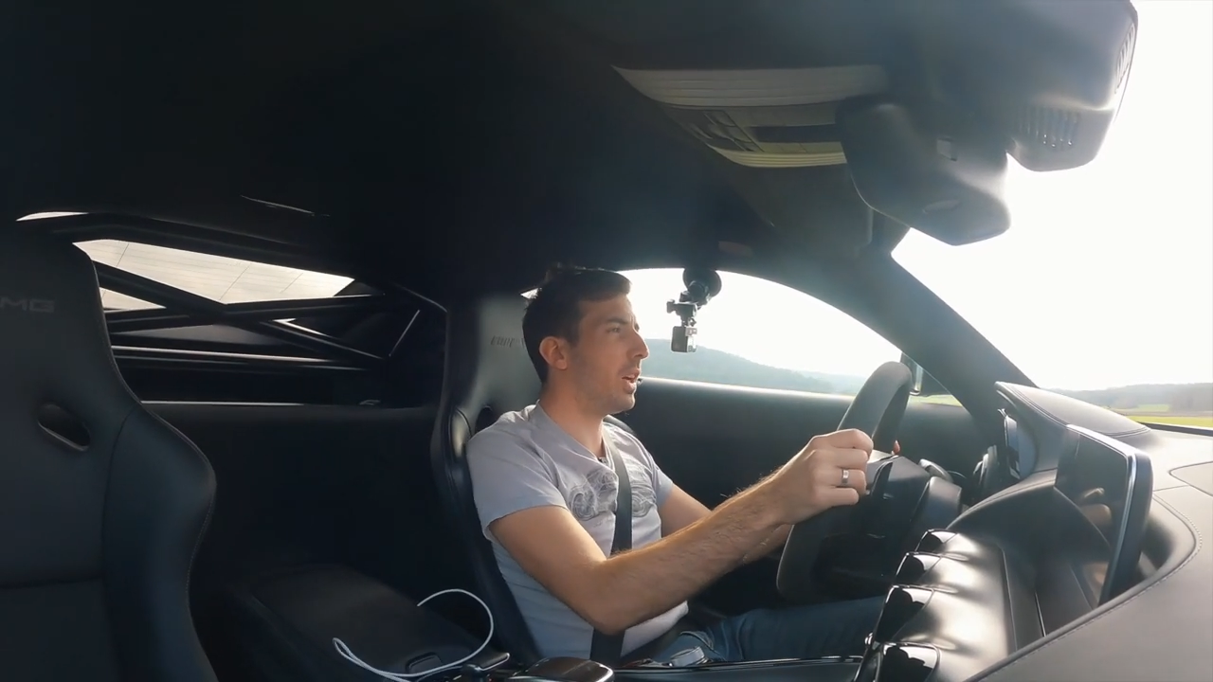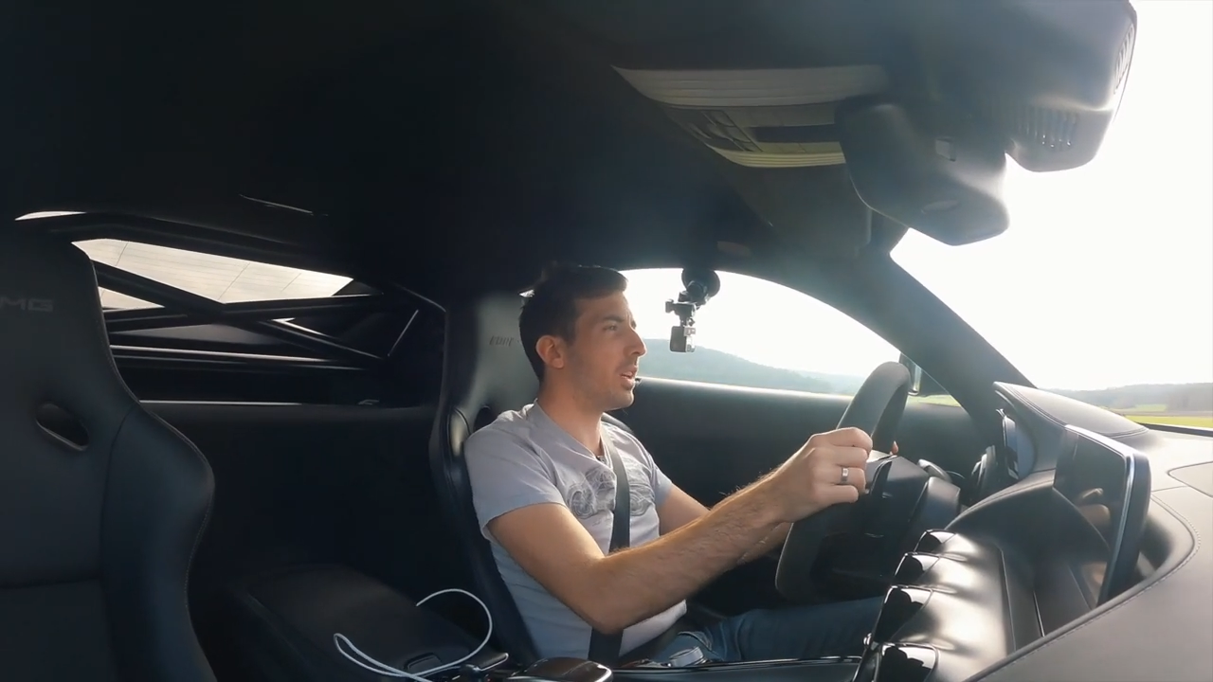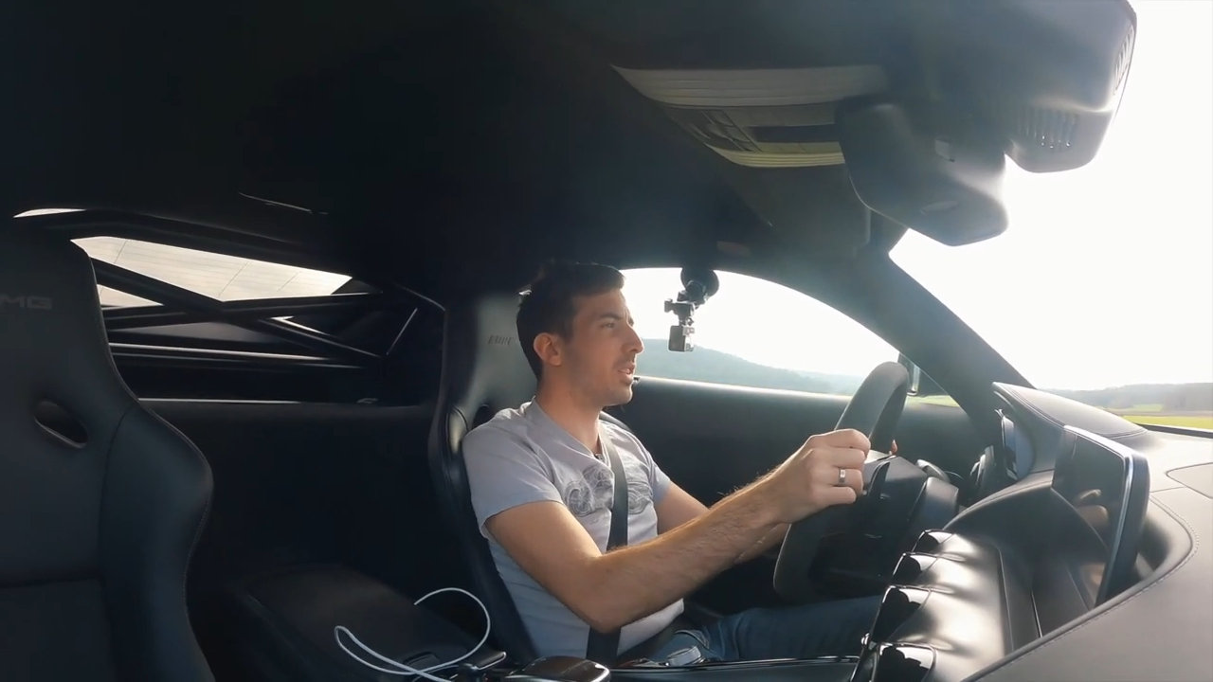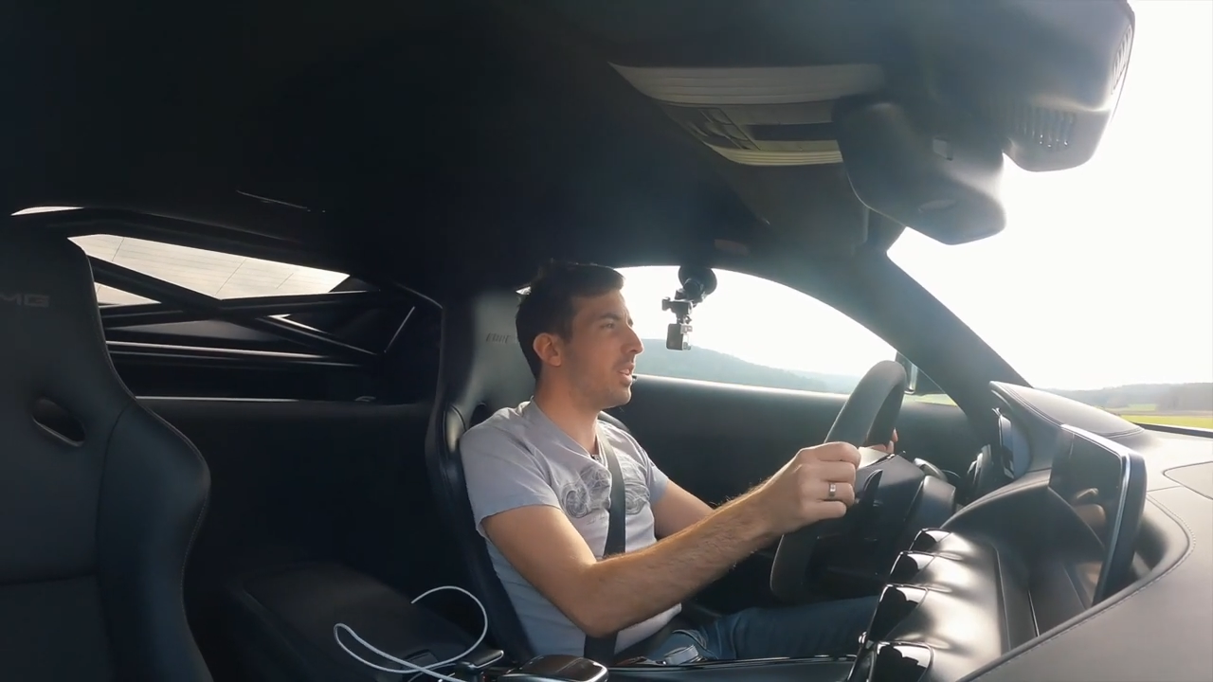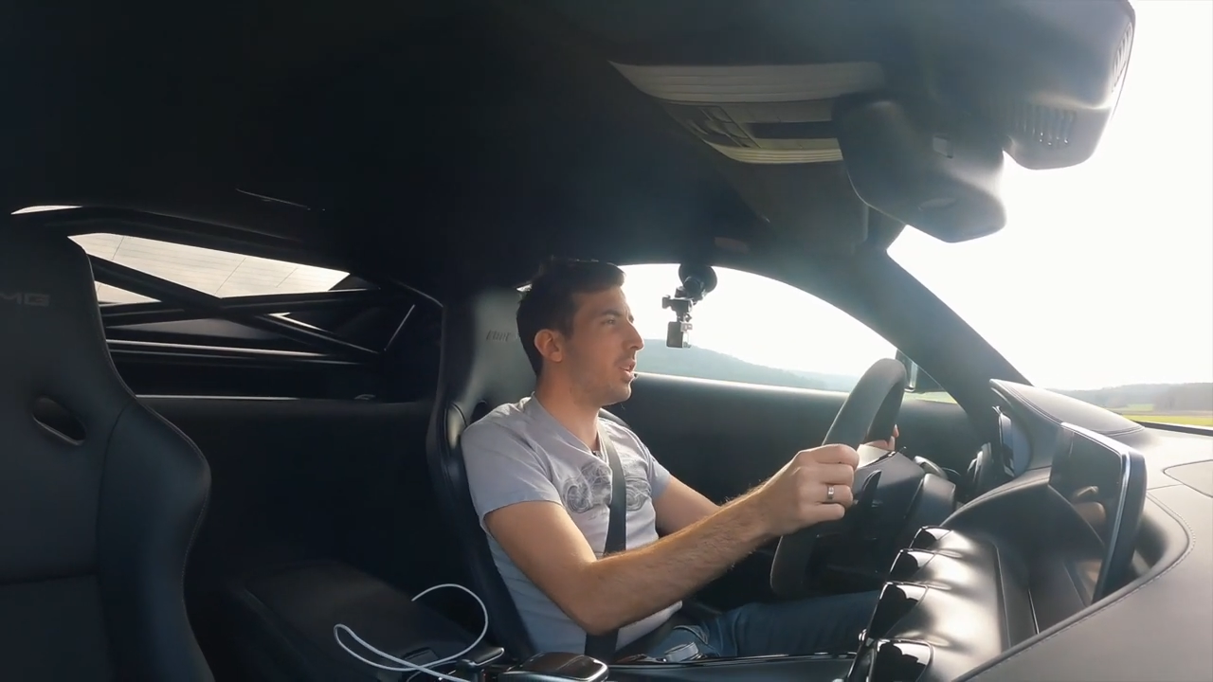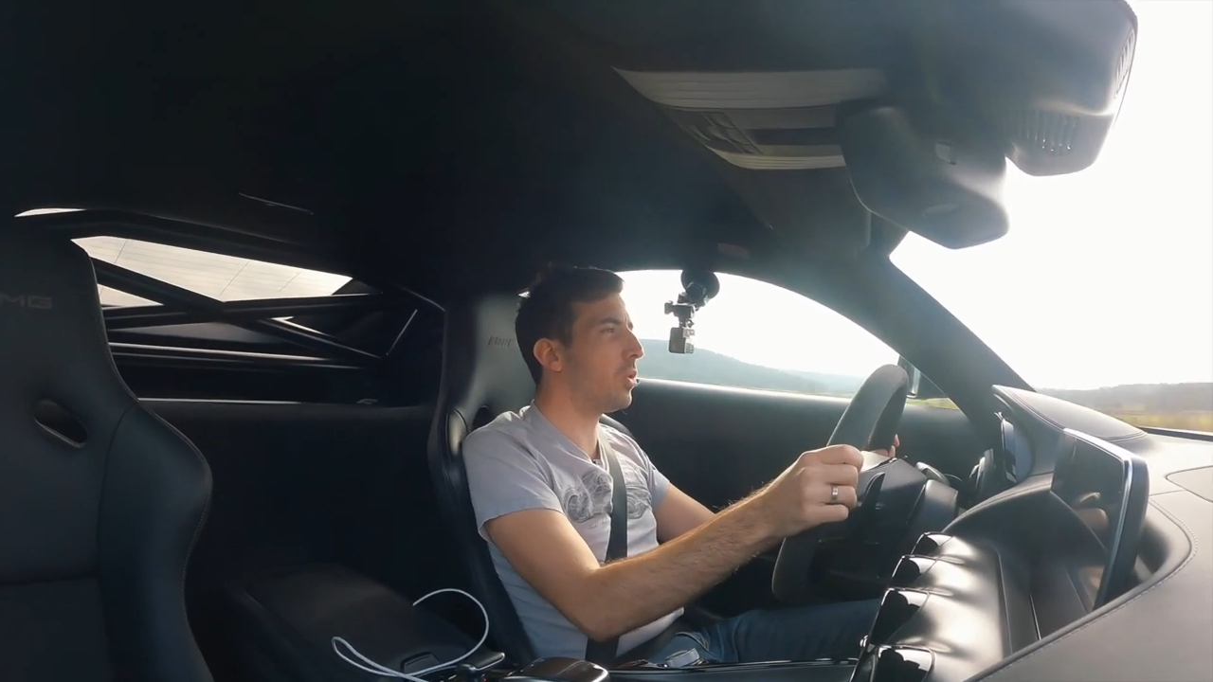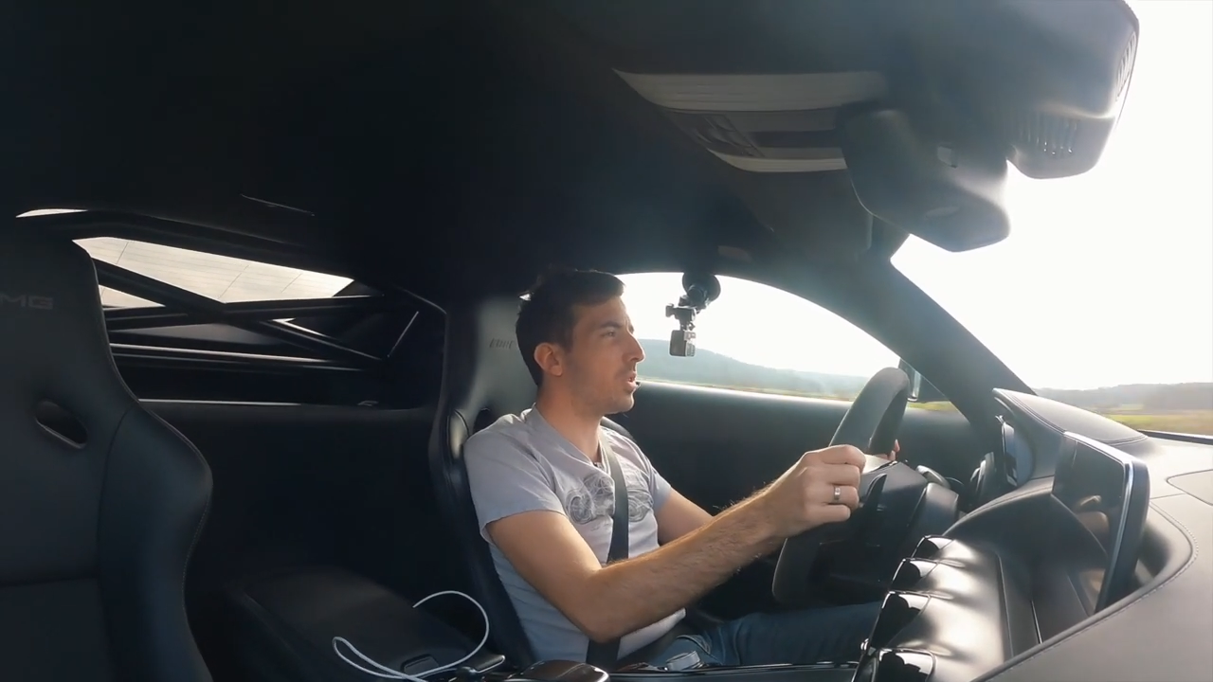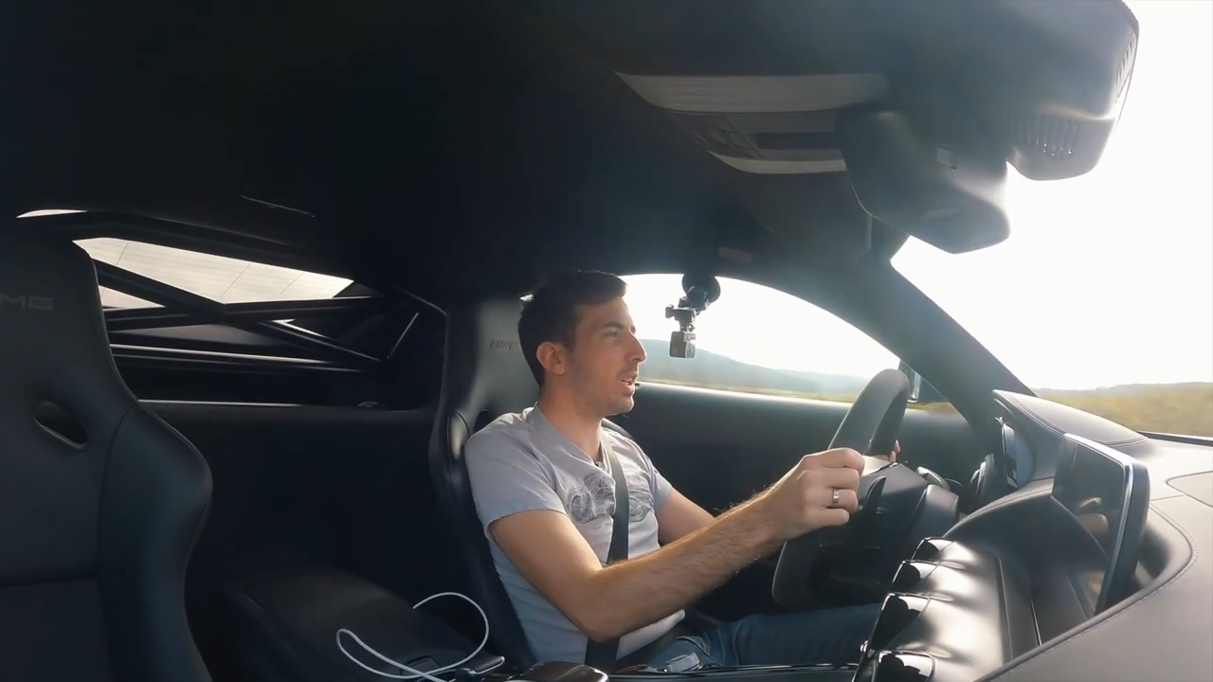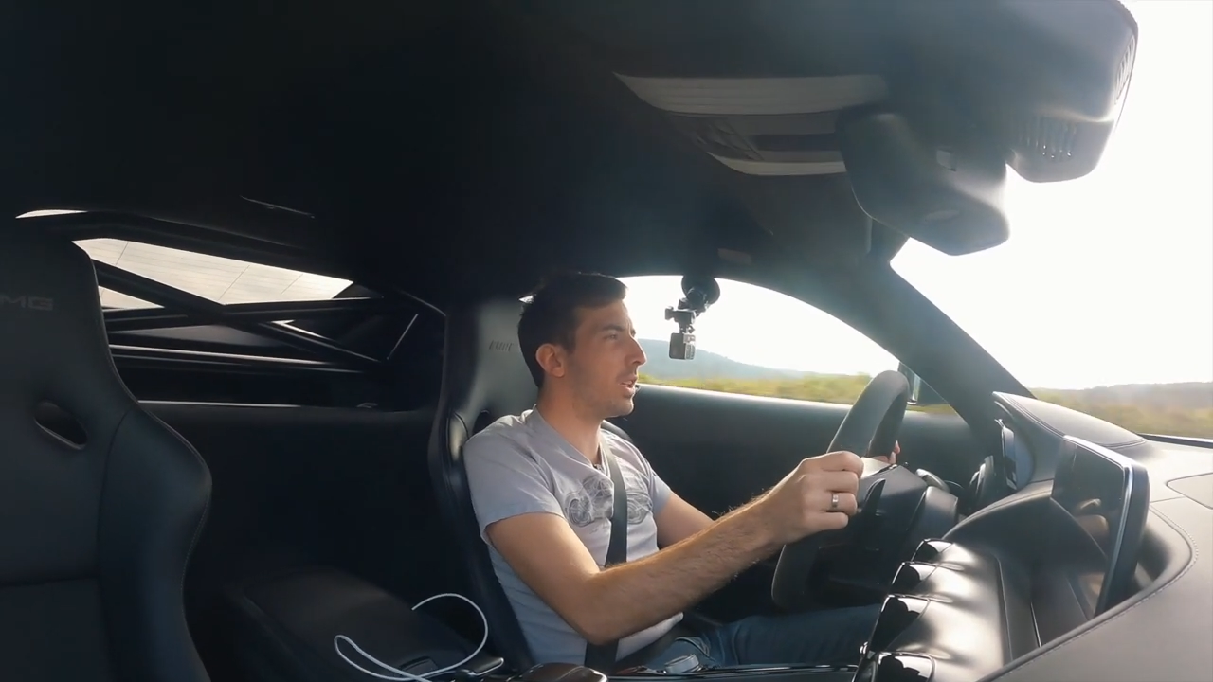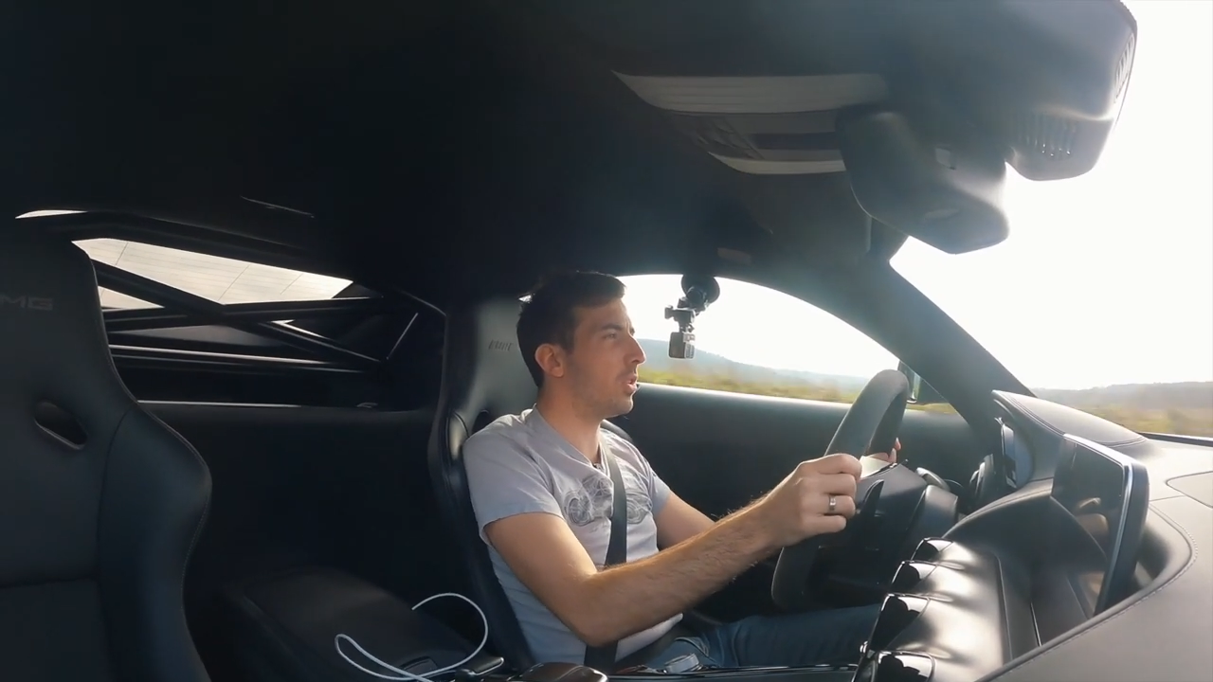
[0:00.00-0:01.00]

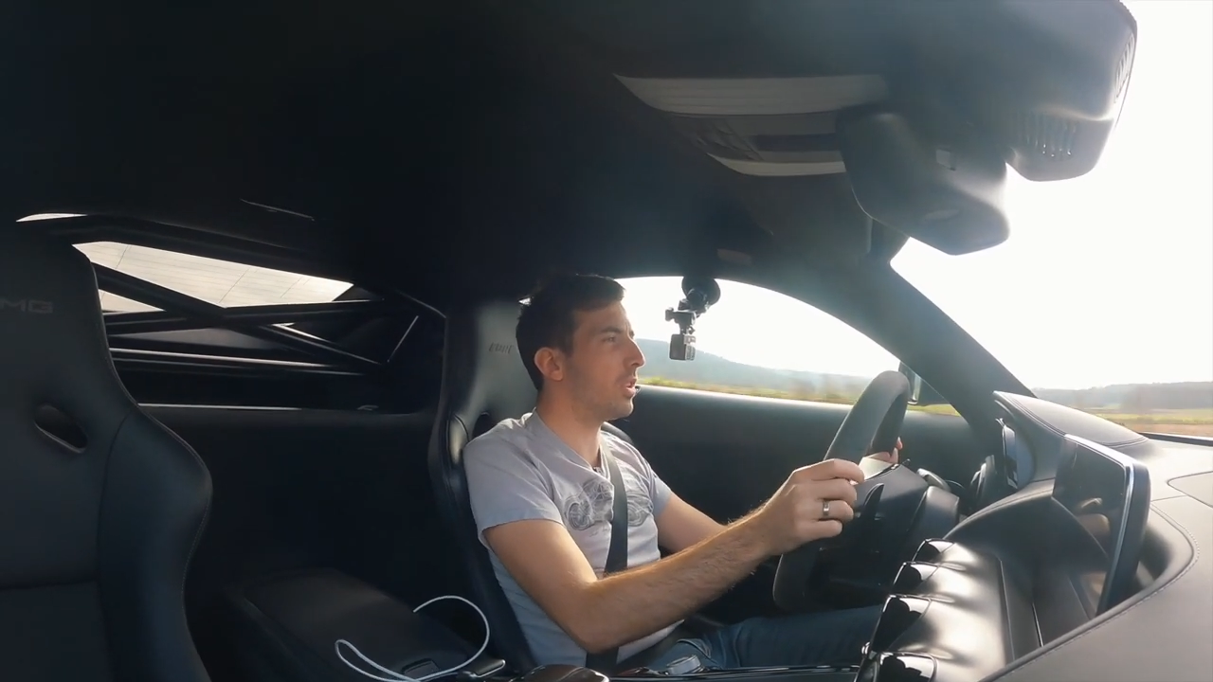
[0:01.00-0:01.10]
0,50